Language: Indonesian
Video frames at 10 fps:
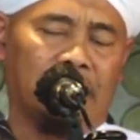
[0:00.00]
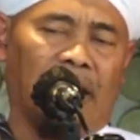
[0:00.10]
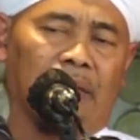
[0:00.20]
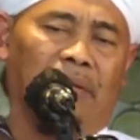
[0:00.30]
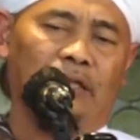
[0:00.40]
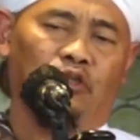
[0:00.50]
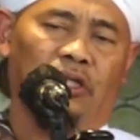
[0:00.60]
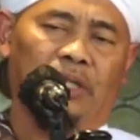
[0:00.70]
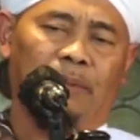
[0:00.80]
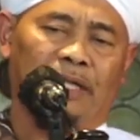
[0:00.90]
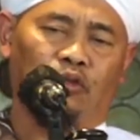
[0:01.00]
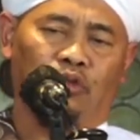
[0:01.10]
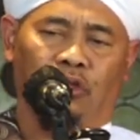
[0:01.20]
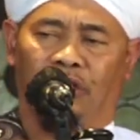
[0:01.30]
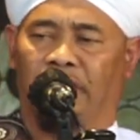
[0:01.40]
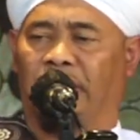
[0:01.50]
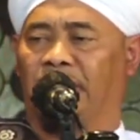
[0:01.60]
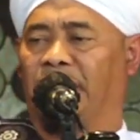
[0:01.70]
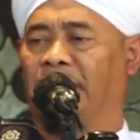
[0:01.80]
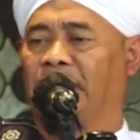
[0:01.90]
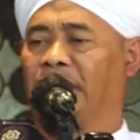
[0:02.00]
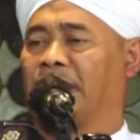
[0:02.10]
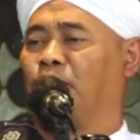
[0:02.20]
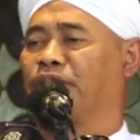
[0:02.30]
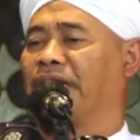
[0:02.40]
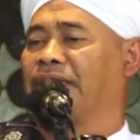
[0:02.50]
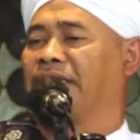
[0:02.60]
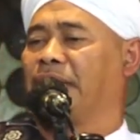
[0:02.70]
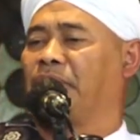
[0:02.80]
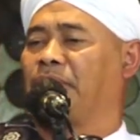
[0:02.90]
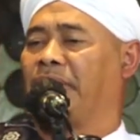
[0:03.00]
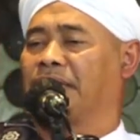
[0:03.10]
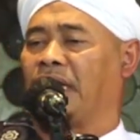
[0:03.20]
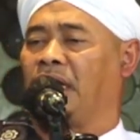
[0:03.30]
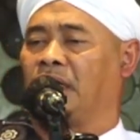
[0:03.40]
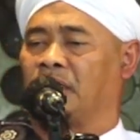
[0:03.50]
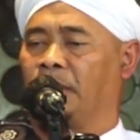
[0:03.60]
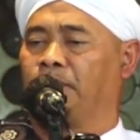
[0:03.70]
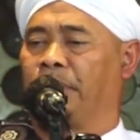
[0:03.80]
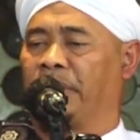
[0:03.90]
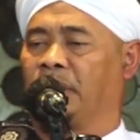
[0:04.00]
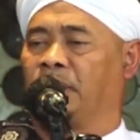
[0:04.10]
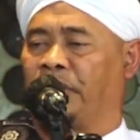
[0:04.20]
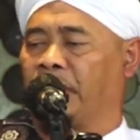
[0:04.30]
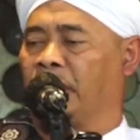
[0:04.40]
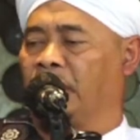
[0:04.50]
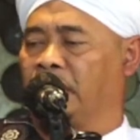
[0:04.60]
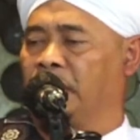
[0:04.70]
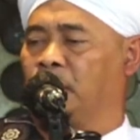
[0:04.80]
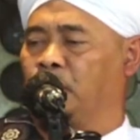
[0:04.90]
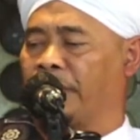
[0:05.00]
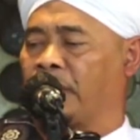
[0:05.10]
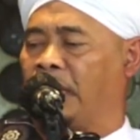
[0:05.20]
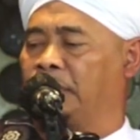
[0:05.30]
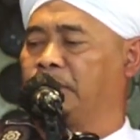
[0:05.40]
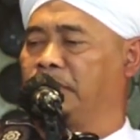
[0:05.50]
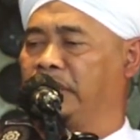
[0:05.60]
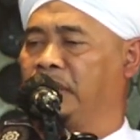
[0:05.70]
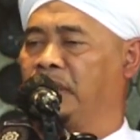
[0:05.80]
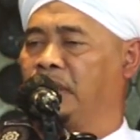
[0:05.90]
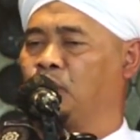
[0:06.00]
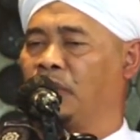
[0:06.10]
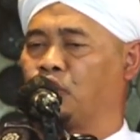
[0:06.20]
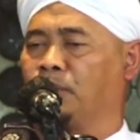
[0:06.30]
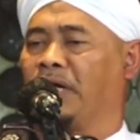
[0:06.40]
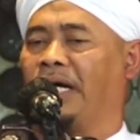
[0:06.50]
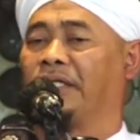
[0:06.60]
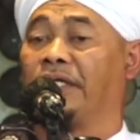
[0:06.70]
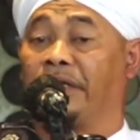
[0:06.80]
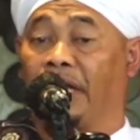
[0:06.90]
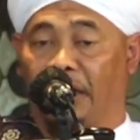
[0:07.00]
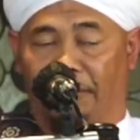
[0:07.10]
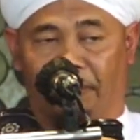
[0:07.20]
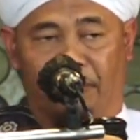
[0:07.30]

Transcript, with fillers: dan masuk di waktu sore kemudian dia membaca Rabbil firli warhamni wa tub alayya